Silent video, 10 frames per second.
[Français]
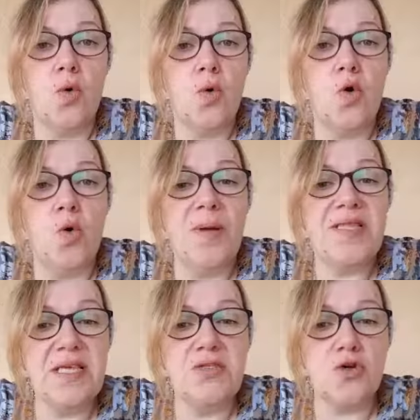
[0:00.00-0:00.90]
aux,
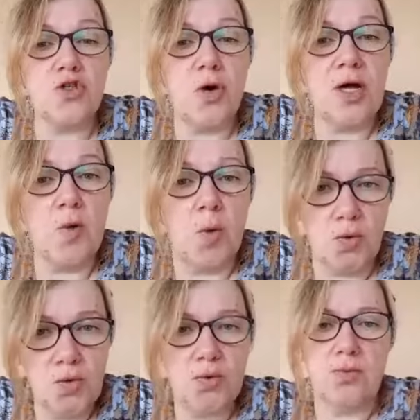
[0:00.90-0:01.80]
bêtises que je raconte.
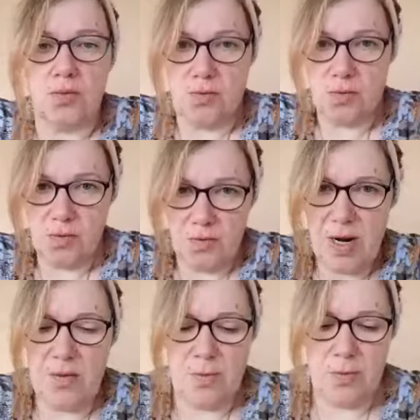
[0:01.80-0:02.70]

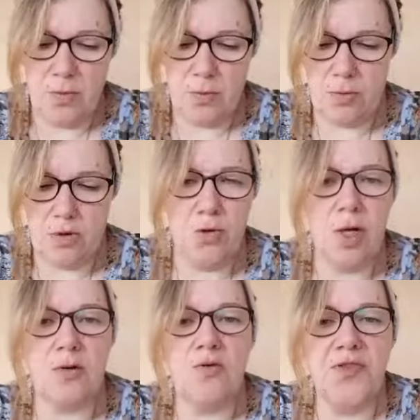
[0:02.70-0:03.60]
Voilà, donc je
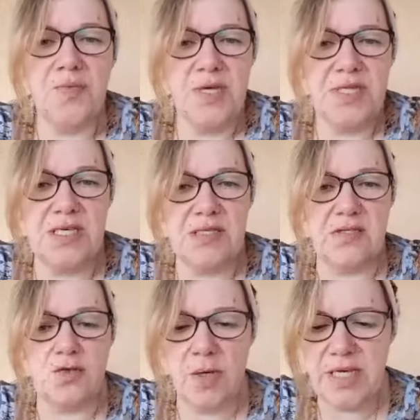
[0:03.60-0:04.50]
raconte des bêtises.
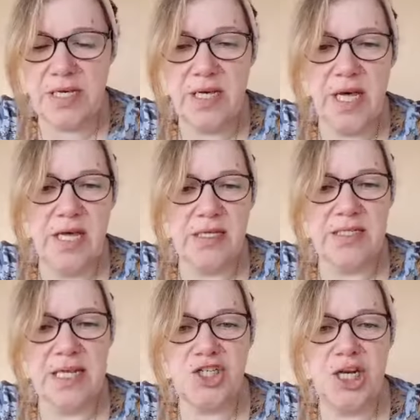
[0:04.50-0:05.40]
Soyez,
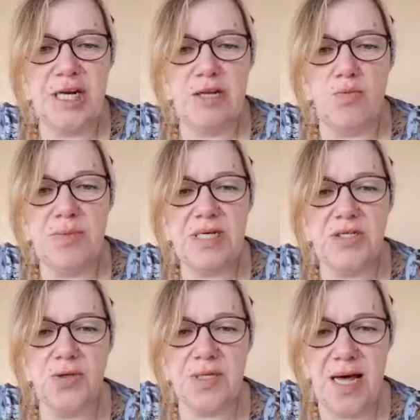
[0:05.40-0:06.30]
sachez les
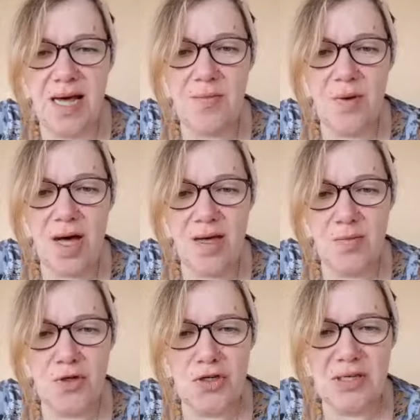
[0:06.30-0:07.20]
messieurs, dames. Ah
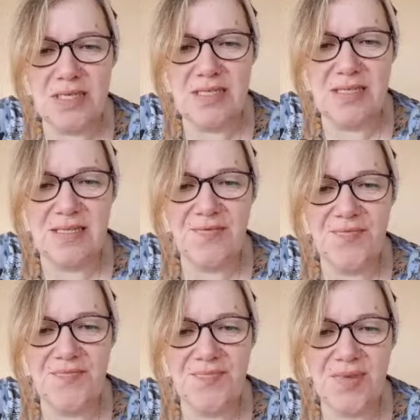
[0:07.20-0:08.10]
bonjour Christine,
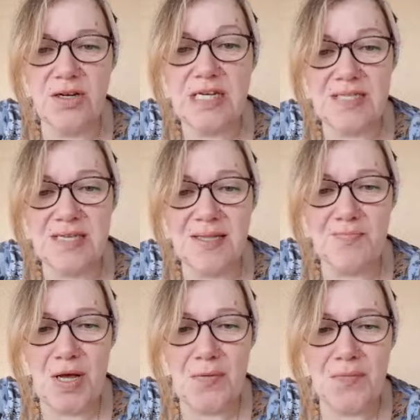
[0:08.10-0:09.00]
euh, Christiane,
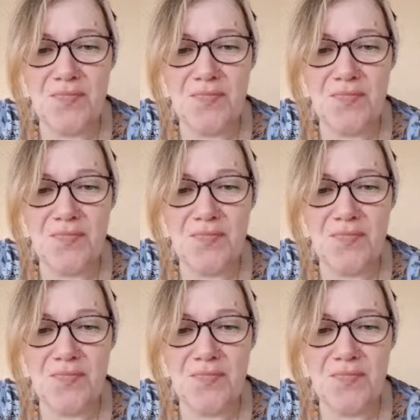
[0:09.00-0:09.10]
pardon.